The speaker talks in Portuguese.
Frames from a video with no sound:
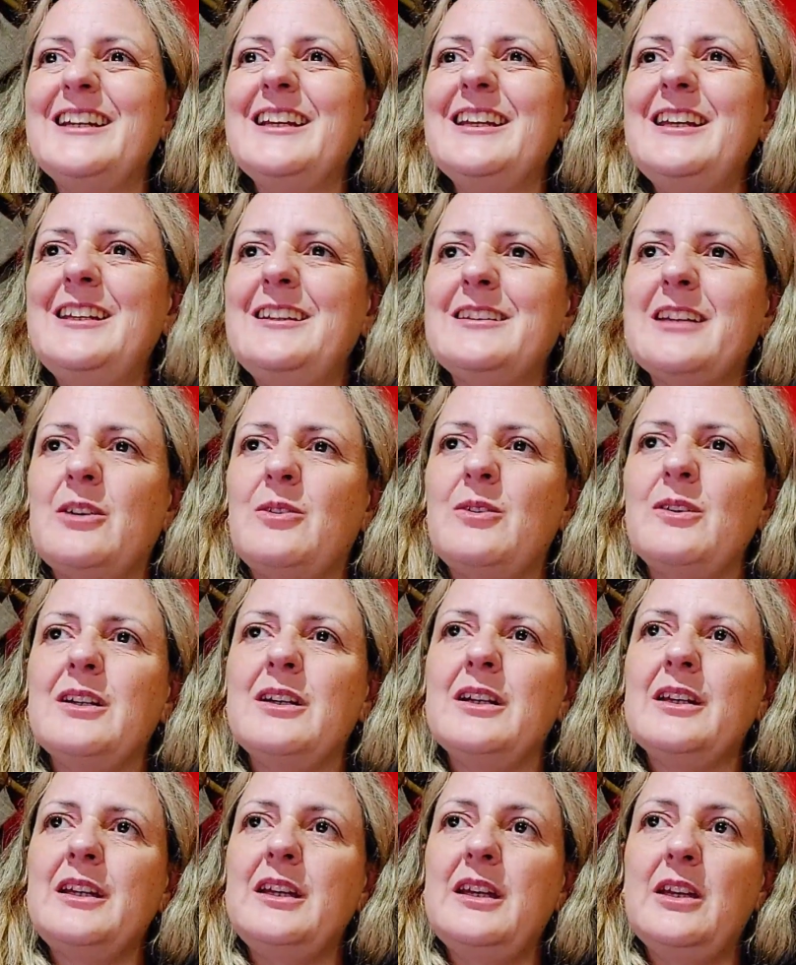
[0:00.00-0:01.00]
Então,
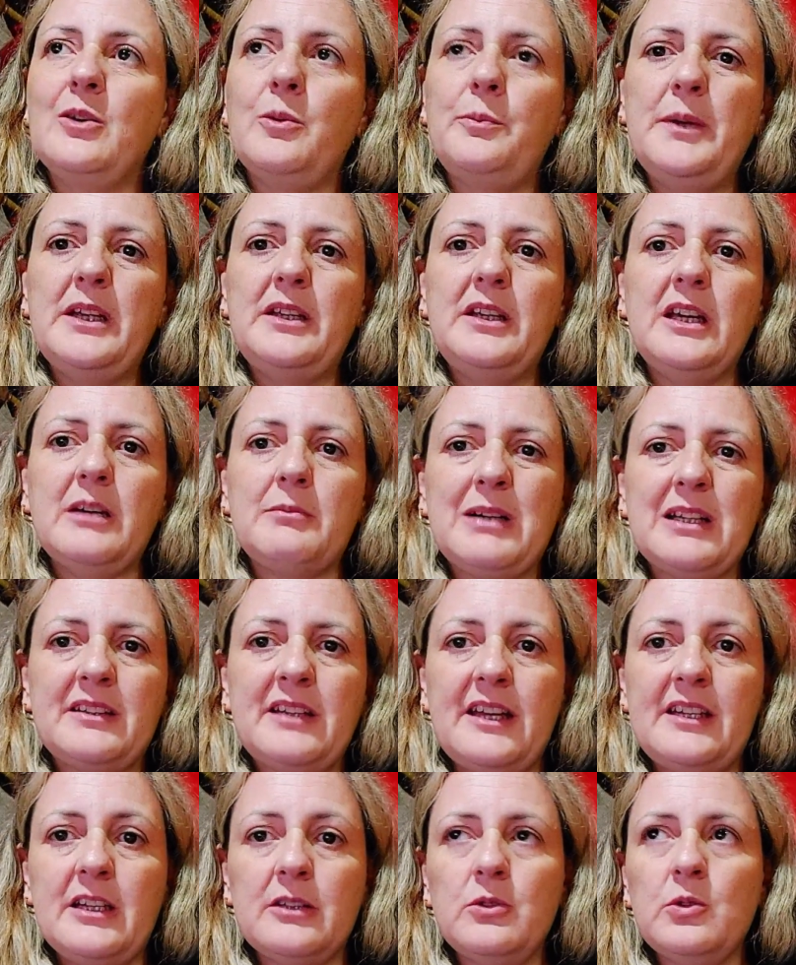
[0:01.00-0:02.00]
eu peguei a
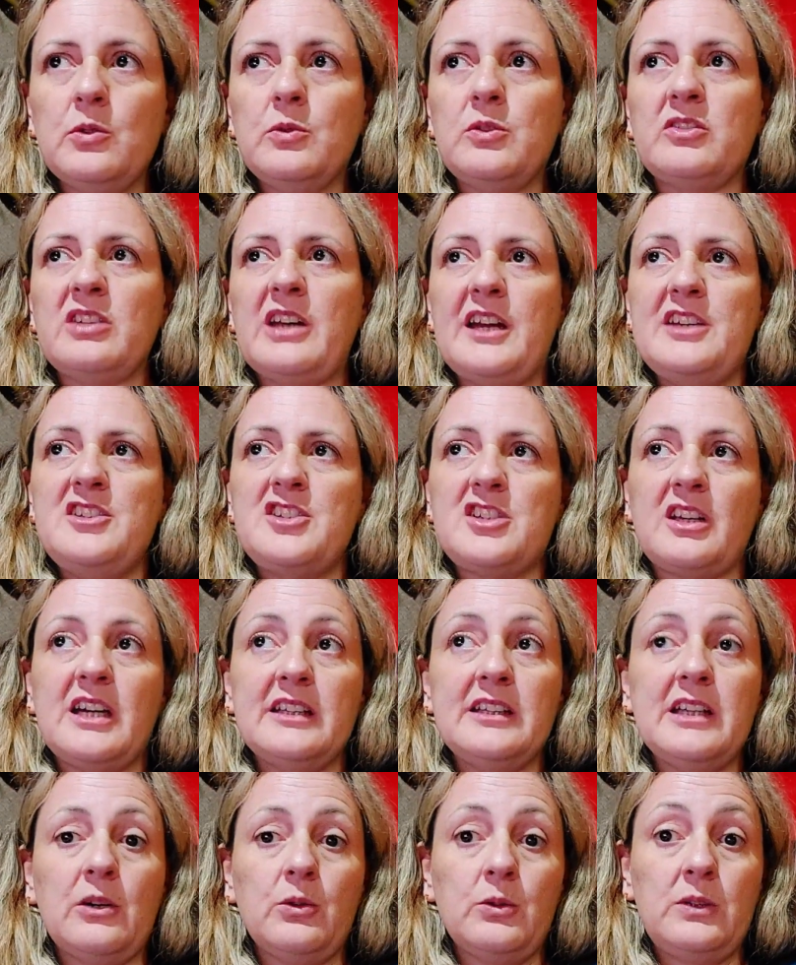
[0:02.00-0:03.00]
matéria do site
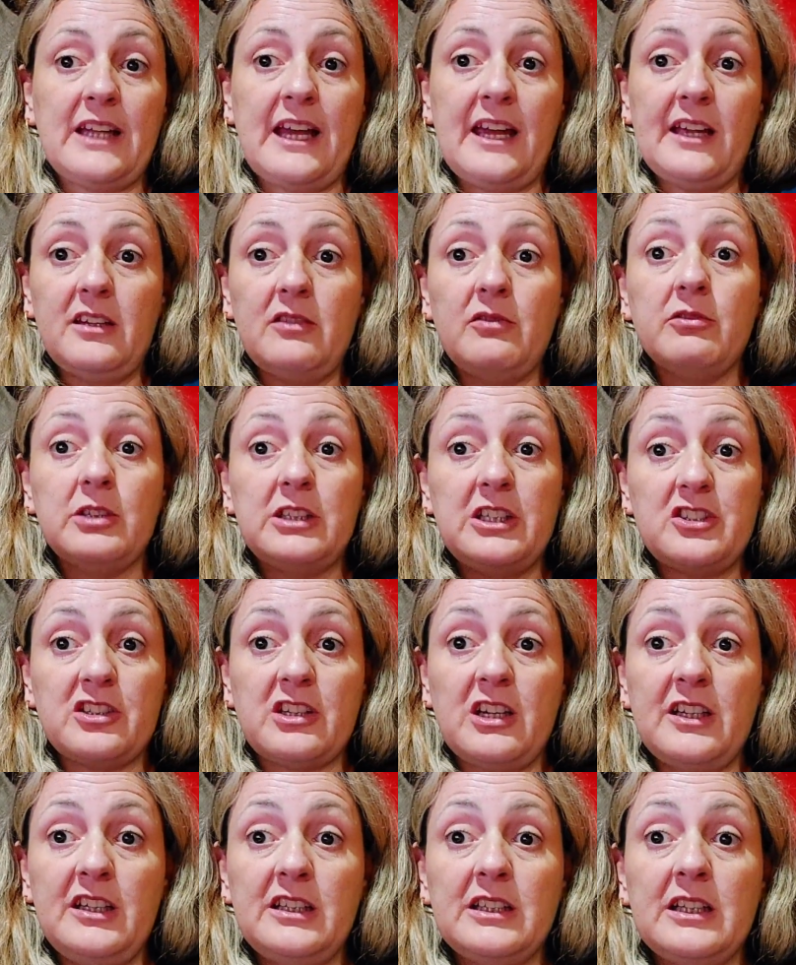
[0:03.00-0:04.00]
Canaltech, vou
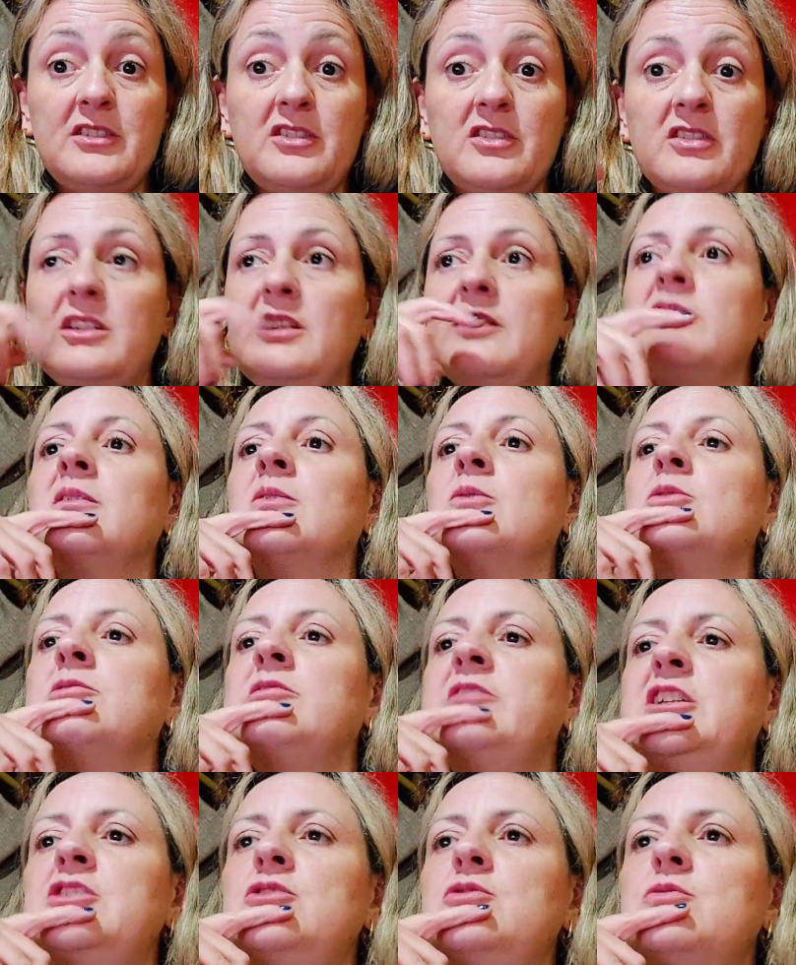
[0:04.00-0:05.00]
deixar aí na descrição do
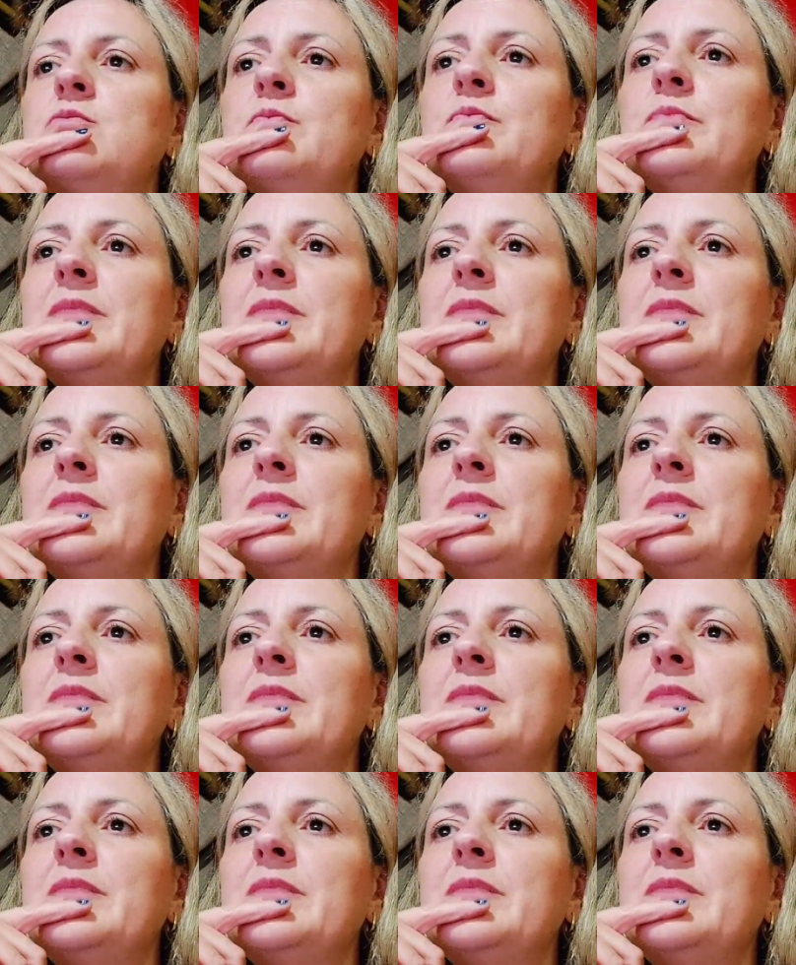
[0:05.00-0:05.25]
vídeo.